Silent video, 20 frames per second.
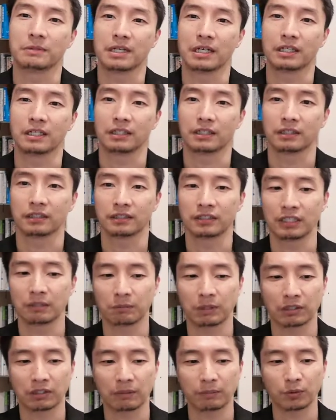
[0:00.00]
ミナーに来て
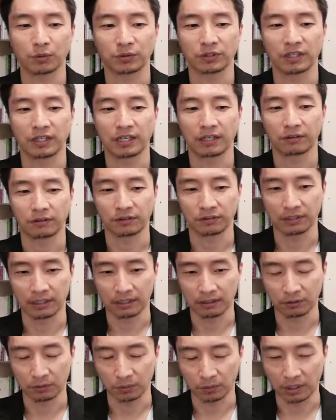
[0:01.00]
もらうための制約率を
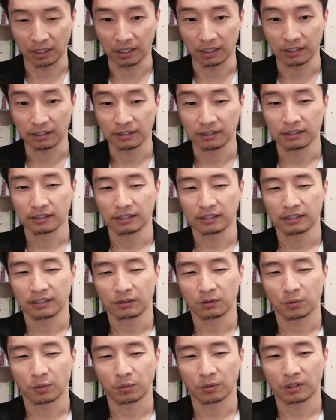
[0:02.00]
上げるとか、
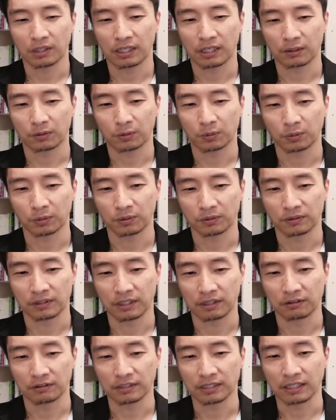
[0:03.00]
こっからここの制
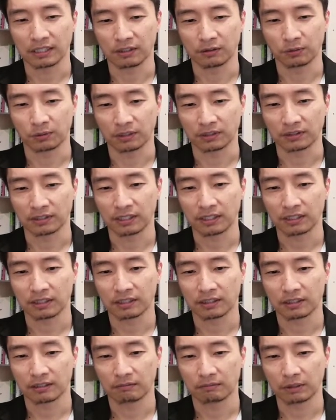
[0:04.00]
約率を上げるとかですね。
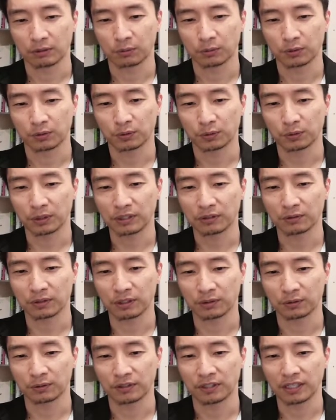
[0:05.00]
これ、それぞ
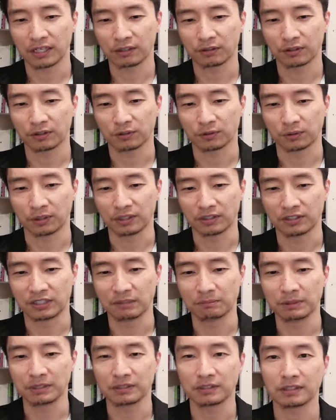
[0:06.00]
れの制約率をね、
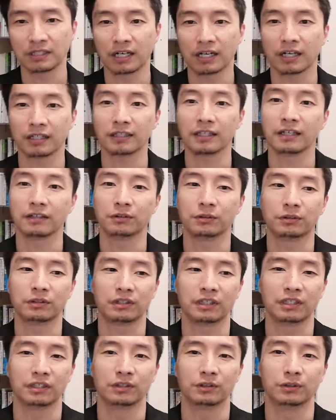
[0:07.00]
地道に上げていくっ
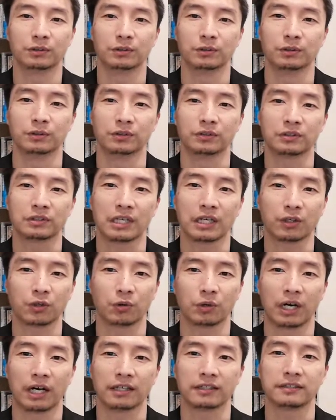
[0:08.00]
ていう作
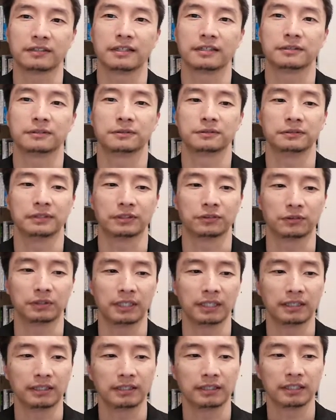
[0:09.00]
業が発生するんですよ
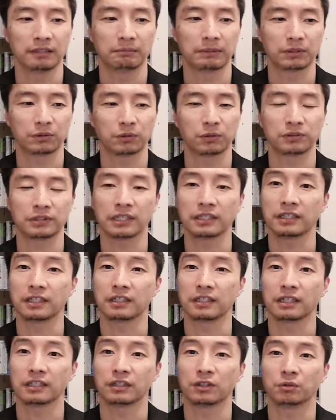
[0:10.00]
ね。まあ、それを最
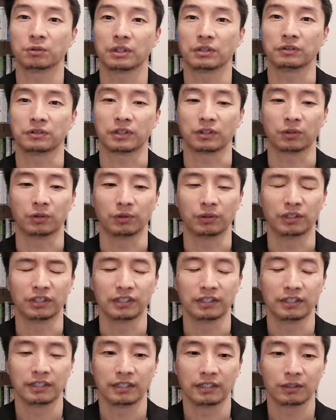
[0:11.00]
適化って呼んでるんですけど、
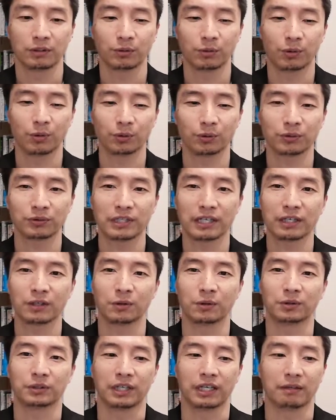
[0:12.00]
この作
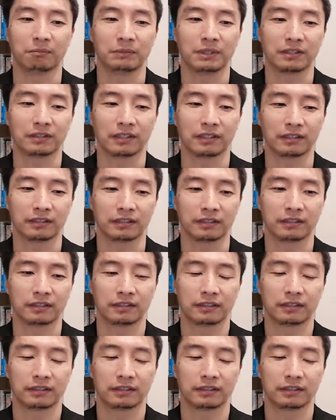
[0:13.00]
業をね、皆さん、